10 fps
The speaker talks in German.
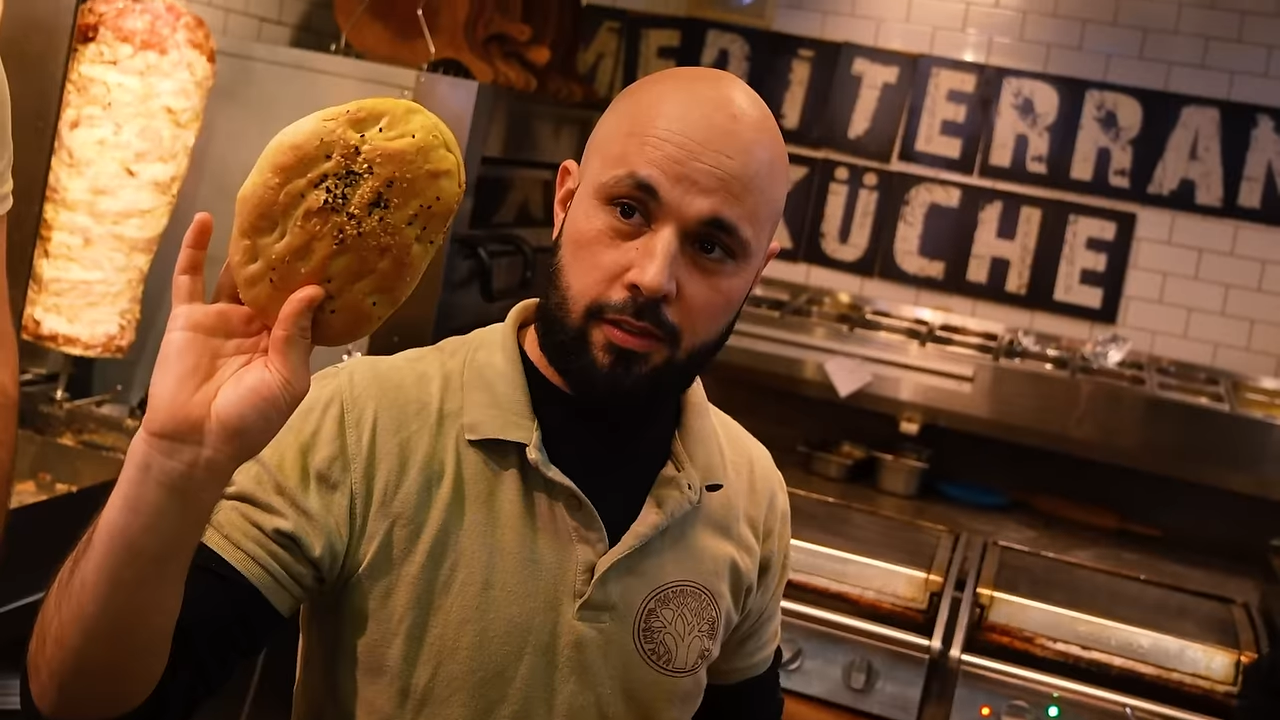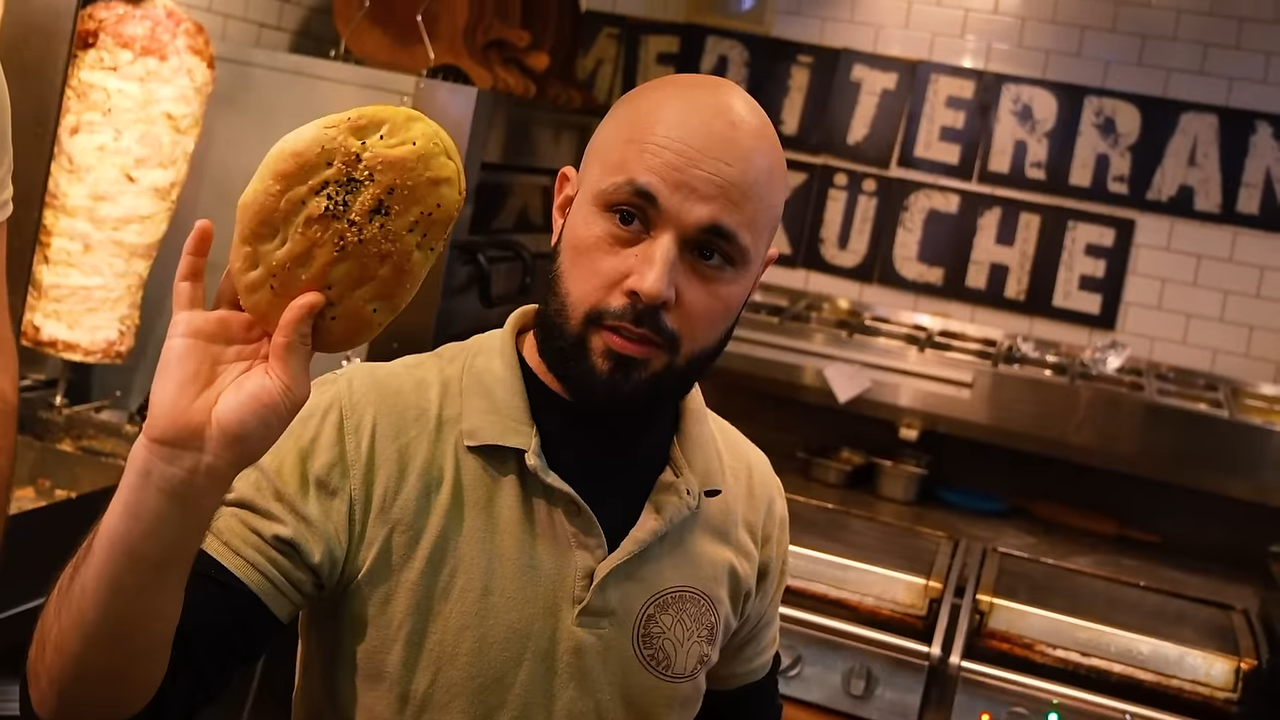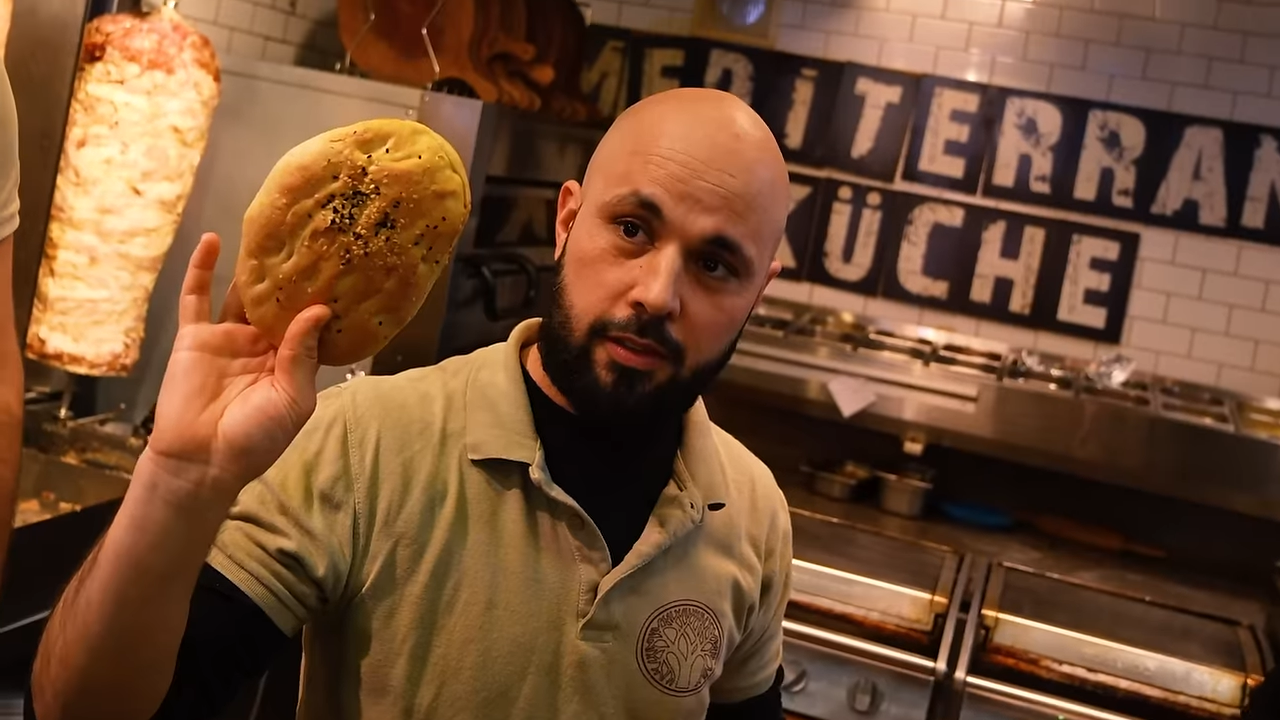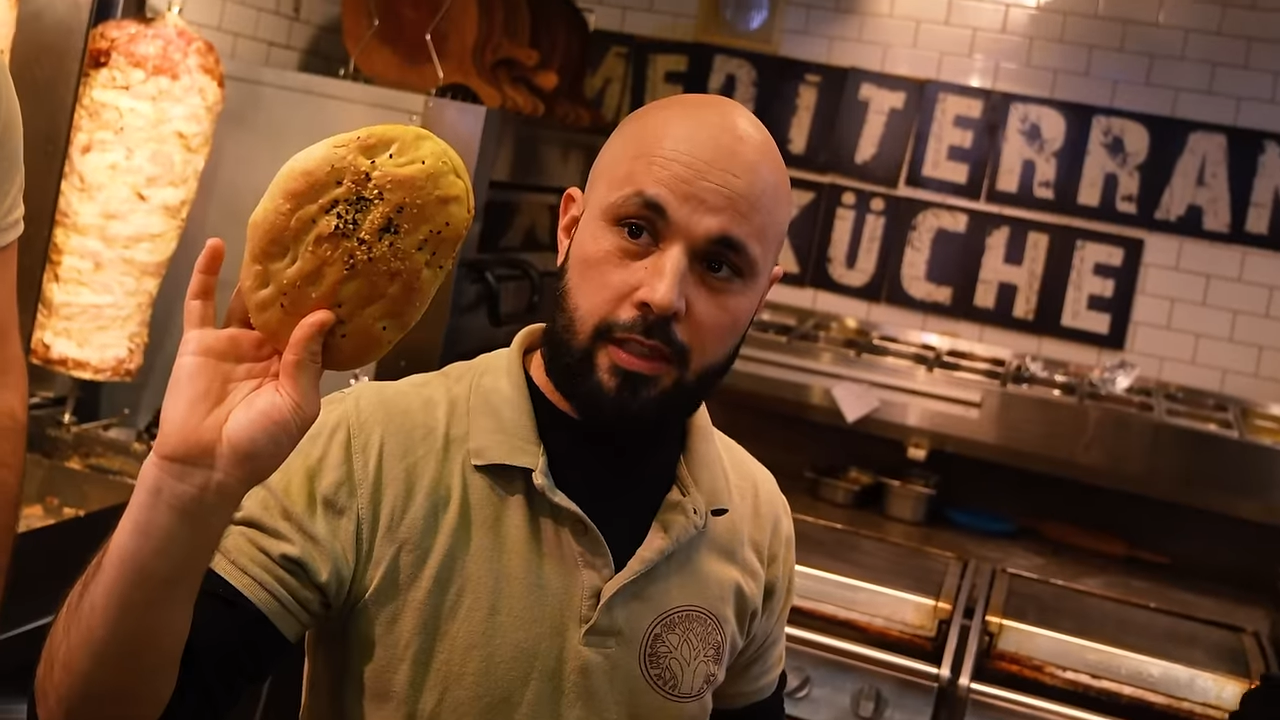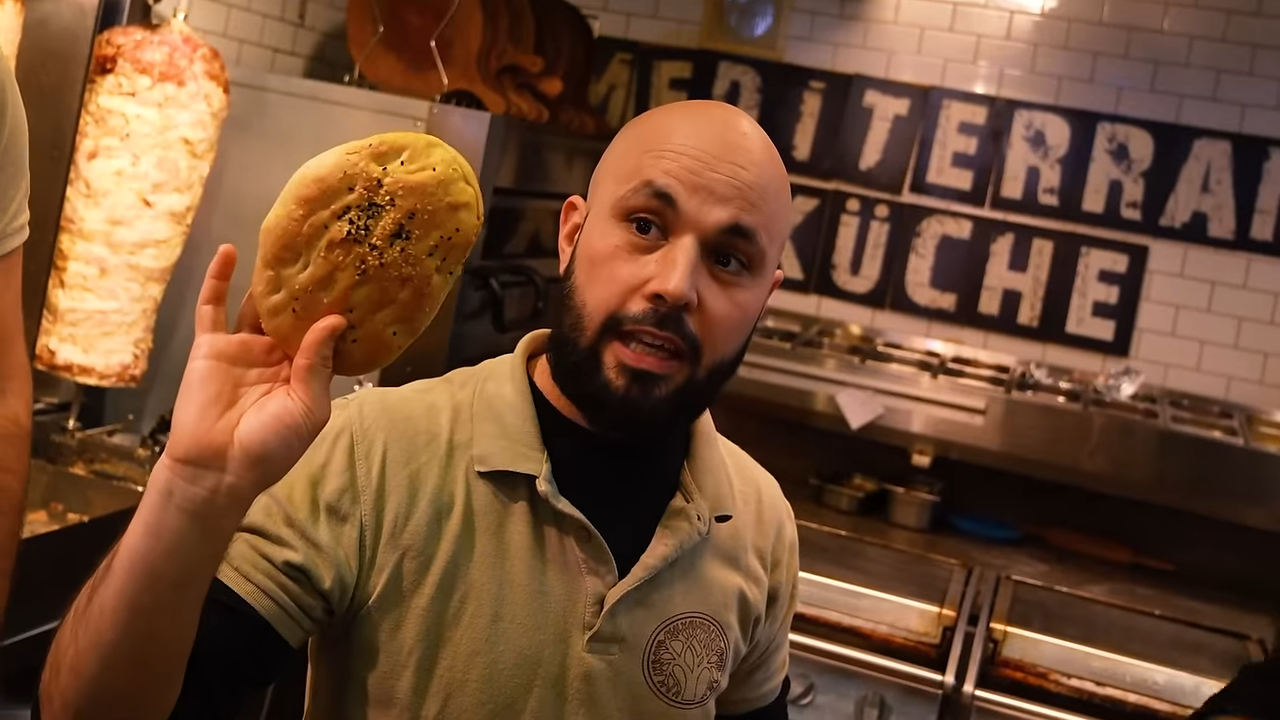
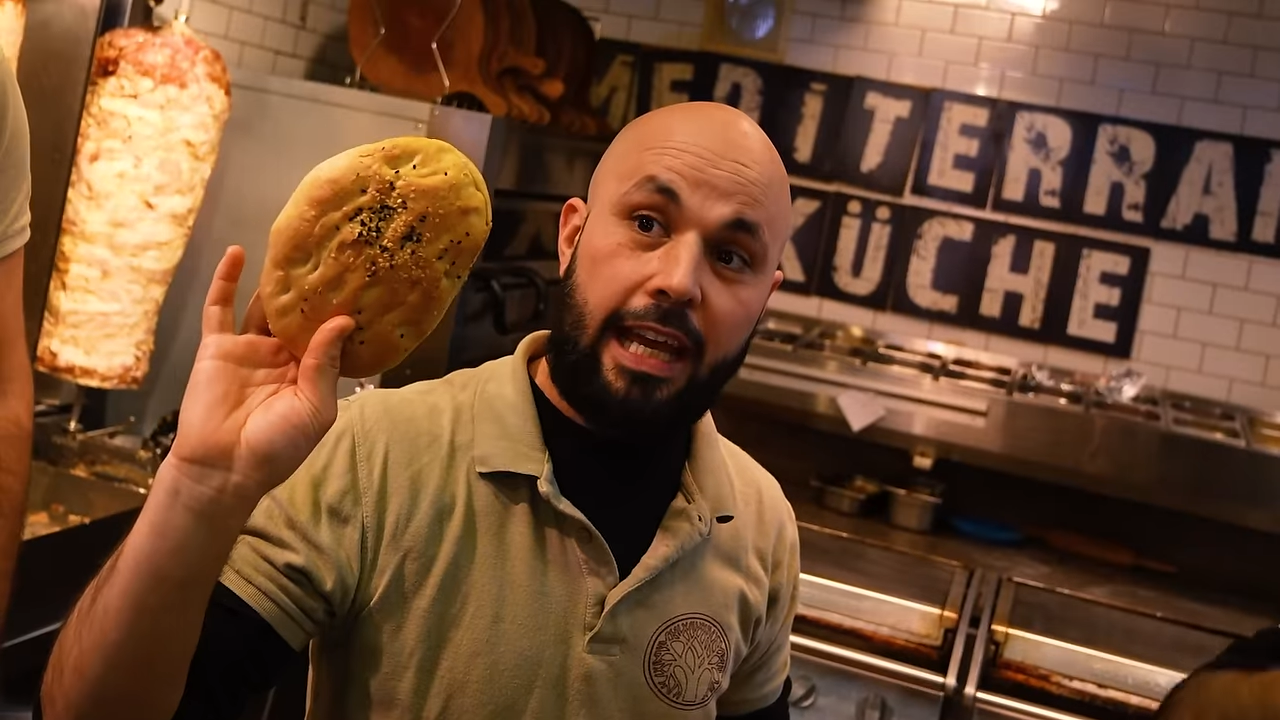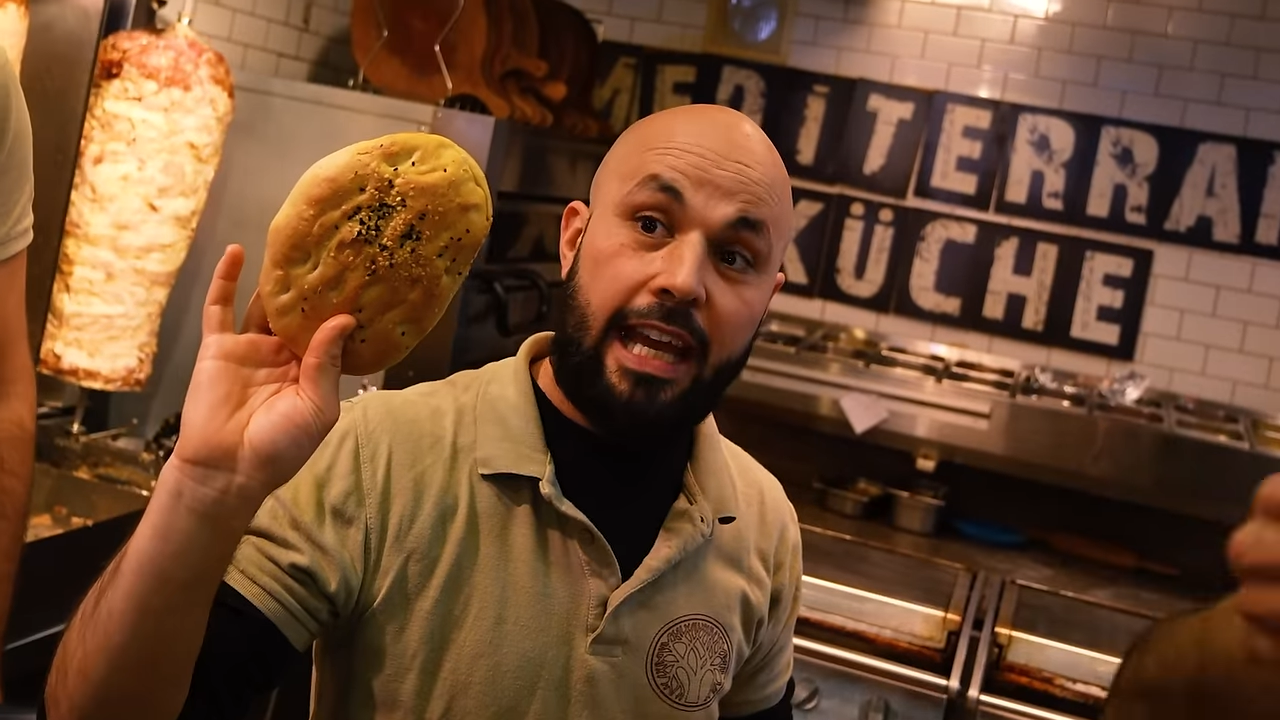Ich backen das